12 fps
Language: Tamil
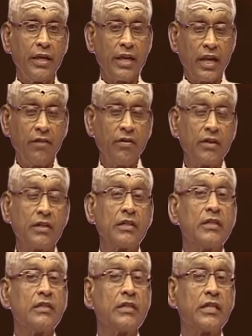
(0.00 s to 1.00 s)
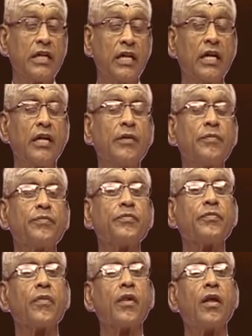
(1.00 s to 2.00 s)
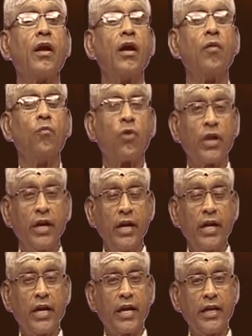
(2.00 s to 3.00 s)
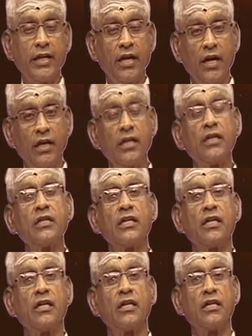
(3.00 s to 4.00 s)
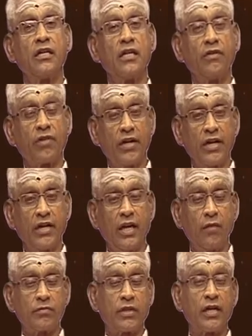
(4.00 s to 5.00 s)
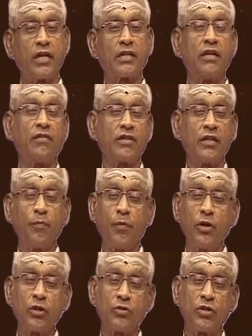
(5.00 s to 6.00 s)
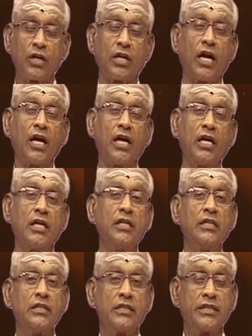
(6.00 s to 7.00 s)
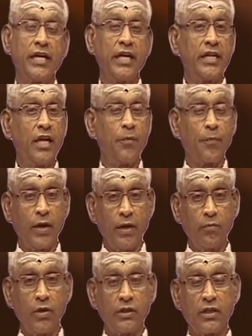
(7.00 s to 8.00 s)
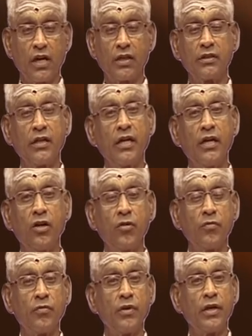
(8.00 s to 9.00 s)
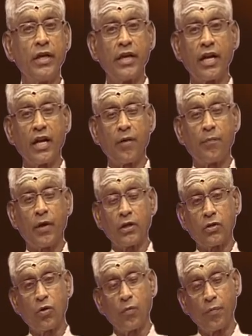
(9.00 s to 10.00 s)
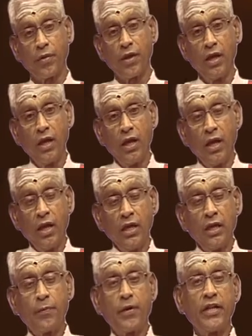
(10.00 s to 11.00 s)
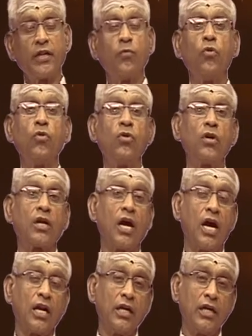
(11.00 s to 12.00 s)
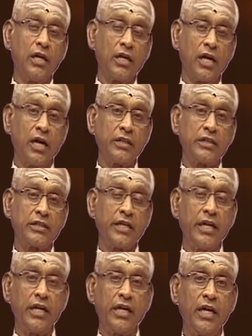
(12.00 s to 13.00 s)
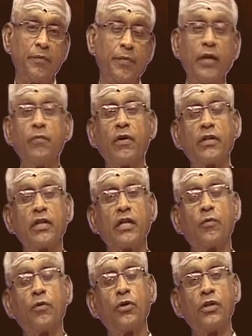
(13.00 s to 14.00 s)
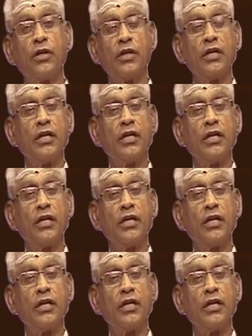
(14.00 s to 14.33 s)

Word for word: இறைவன் சில முறைகளை கையாண்டு இவர்களையெல்லாம் தன்னிடத்திலே வசப்படுத்துவதற்காக சேனையை பயன்படுத்துகிறான் என்றும் இங்கே நாம் பார்க்கிறோம் இப்படி இந்த மூன்று காரணங்களுக்காக இந்த சேனைகளை பயன்படுத்துகிற பொழுது